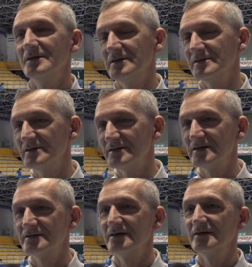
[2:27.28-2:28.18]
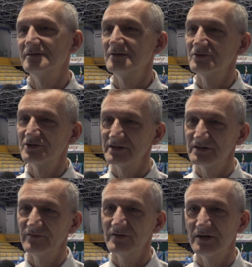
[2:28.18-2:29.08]
nie zna zasad, to
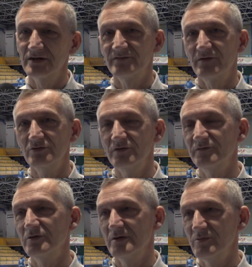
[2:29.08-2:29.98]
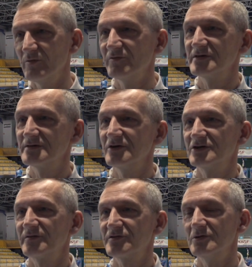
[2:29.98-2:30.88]
często wynika z warunków, które mimo wszystko
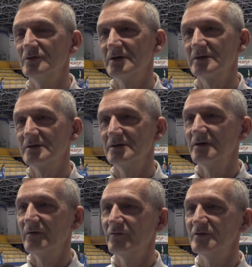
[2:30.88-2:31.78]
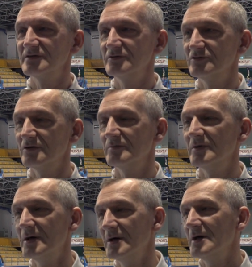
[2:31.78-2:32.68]
jeszcze w szkołach e, funkcjonują,
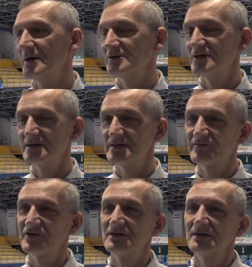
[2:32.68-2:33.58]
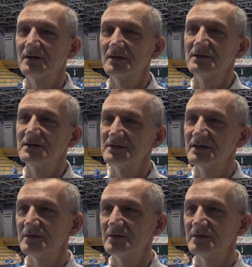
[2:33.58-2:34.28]
gdzie nie zawsze ta gra jest na